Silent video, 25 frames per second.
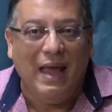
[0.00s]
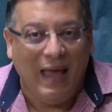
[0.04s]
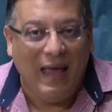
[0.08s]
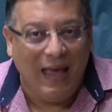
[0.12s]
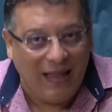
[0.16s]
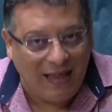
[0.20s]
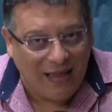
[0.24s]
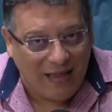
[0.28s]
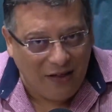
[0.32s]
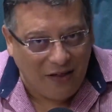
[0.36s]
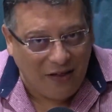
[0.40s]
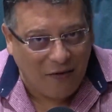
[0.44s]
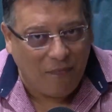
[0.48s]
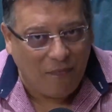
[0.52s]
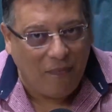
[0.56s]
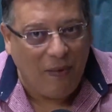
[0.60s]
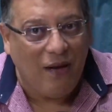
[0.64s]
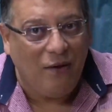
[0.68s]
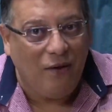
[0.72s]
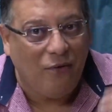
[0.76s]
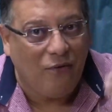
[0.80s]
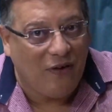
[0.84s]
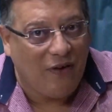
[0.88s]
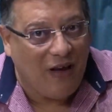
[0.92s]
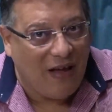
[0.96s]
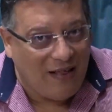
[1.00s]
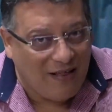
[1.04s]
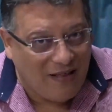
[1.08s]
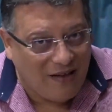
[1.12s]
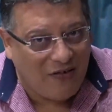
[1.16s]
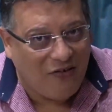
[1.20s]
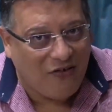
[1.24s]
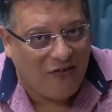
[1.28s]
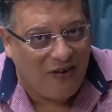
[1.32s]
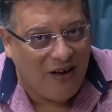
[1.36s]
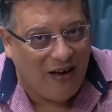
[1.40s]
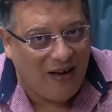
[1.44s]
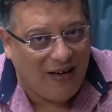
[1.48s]
Esse espírito já
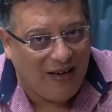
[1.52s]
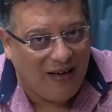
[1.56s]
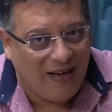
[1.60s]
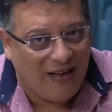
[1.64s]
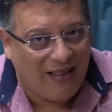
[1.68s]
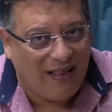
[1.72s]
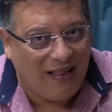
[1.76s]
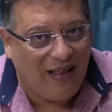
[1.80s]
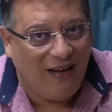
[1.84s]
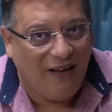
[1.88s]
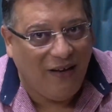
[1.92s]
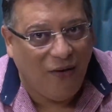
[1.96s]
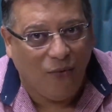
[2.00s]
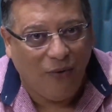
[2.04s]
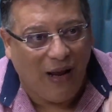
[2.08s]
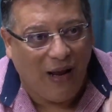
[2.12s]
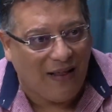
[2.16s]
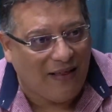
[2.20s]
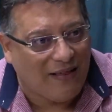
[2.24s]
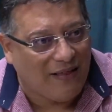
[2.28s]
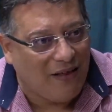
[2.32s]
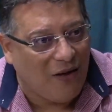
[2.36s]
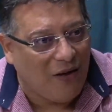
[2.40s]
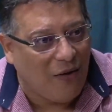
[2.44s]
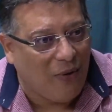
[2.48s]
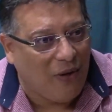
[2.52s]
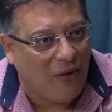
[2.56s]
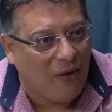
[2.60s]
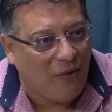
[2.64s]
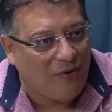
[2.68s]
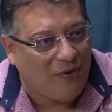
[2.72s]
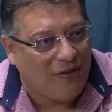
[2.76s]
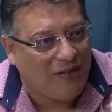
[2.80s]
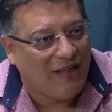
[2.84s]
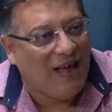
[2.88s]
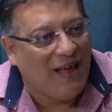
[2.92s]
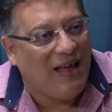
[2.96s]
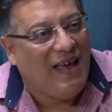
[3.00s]
existia antes, ele não nasceu,
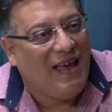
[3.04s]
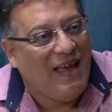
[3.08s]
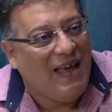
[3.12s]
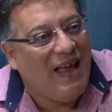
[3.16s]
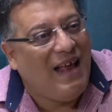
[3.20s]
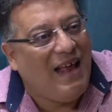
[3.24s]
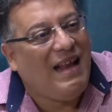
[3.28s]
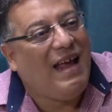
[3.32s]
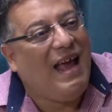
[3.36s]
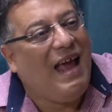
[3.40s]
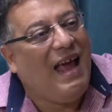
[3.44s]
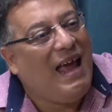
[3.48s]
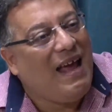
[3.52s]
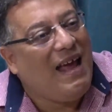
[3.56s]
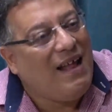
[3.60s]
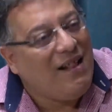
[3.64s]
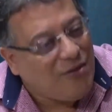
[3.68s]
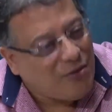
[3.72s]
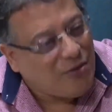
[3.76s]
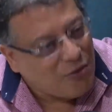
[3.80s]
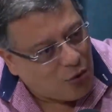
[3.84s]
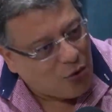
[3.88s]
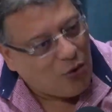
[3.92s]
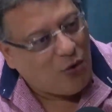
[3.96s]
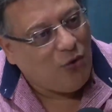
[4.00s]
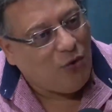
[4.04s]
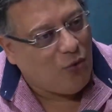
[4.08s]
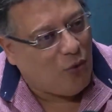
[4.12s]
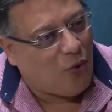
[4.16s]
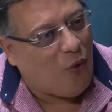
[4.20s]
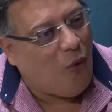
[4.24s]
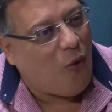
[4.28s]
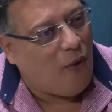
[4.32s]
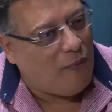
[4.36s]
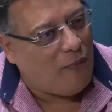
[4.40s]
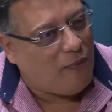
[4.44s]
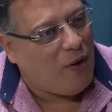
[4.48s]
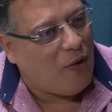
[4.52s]
Eudes. Ele entrou no
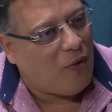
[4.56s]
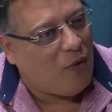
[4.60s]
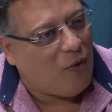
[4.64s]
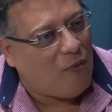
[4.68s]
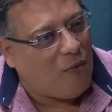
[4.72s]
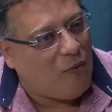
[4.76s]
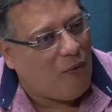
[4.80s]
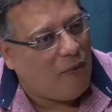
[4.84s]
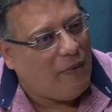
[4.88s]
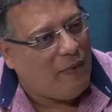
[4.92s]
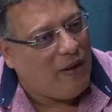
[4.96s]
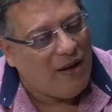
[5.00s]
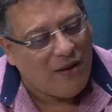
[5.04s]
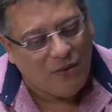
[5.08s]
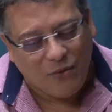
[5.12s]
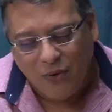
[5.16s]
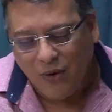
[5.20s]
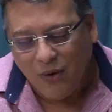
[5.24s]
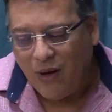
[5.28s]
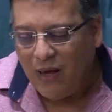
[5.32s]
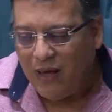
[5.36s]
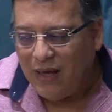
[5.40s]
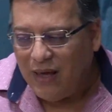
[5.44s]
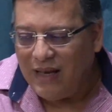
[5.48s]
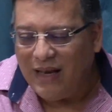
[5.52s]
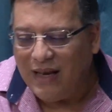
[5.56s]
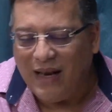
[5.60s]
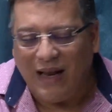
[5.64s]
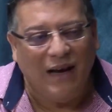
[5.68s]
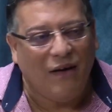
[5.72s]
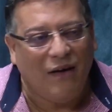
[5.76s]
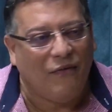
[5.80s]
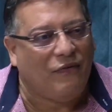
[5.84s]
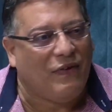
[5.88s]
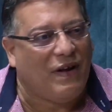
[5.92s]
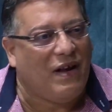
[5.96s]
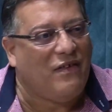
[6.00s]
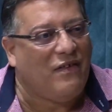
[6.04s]
corpo em algum momento e lá
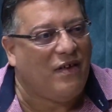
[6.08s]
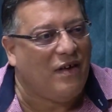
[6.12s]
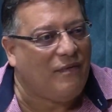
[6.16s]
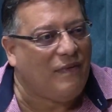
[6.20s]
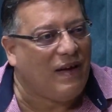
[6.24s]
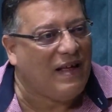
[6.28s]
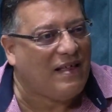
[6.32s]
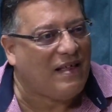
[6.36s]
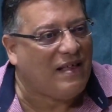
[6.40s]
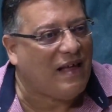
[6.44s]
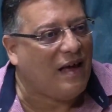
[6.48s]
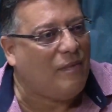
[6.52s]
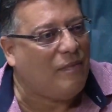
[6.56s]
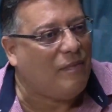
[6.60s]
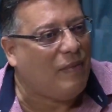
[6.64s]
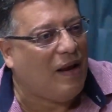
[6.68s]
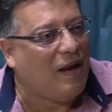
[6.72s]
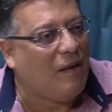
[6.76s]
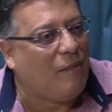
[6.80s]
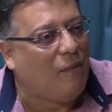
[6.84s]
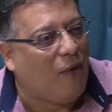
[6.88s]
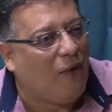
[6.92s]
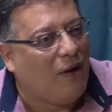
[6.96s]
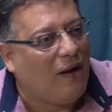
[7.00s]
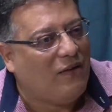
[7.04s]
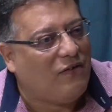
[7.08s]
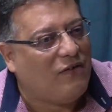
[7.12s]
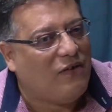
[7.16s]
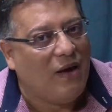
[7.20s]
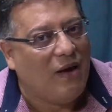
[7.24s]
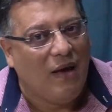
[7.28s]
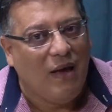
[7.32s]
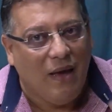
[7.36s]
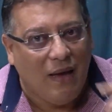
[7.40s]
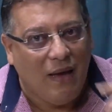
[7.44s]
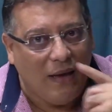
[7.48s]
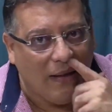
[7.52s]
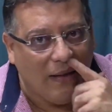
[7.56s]
na frente ele vai sair pela morte.
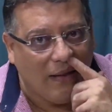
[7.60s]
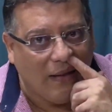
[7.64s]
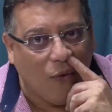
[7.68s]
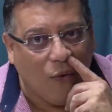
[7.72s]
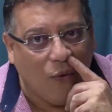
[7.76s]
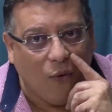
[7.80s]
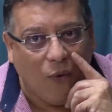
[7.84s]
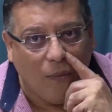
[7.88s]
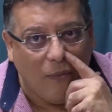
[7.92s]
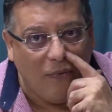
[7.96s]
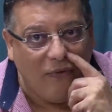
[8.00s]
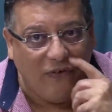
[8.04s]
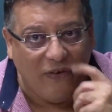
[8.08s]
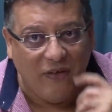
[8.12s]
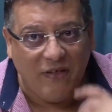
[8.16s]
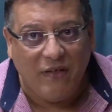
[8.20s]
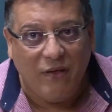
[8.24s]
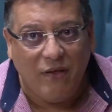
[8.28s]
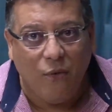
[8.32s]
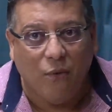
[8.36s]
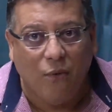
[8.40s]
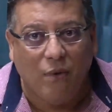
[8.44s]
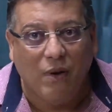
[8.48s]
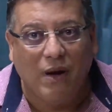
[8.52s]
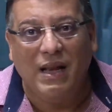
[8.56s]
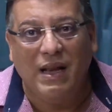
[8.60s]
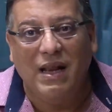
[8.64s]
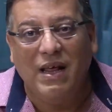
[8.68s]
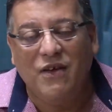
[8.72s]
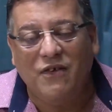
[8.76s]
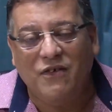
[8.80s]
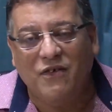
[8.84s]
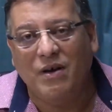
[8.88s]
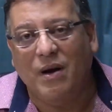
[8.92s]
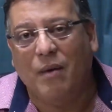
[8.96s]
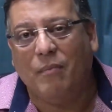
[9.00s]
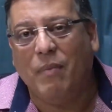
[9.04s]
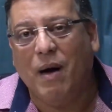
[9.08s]
Então, como dizia o
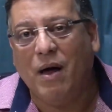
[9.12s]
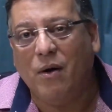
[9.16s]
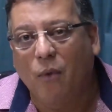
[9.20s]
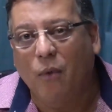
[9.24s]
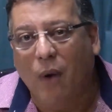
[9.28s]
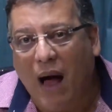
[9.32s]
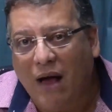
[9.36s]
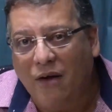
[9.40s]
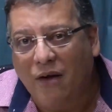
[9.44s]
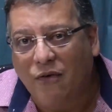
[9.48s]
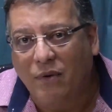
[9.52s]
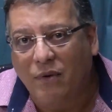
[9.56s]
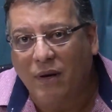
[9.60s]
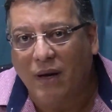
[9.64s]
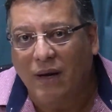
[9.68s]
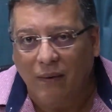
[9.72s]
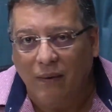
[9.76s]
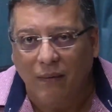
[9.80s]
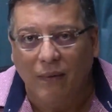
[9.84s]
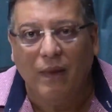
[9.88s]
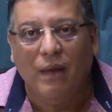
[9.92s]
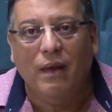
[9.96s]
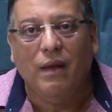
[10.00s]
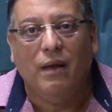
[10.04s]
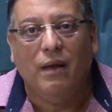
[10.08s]
Krishna para o Arjuna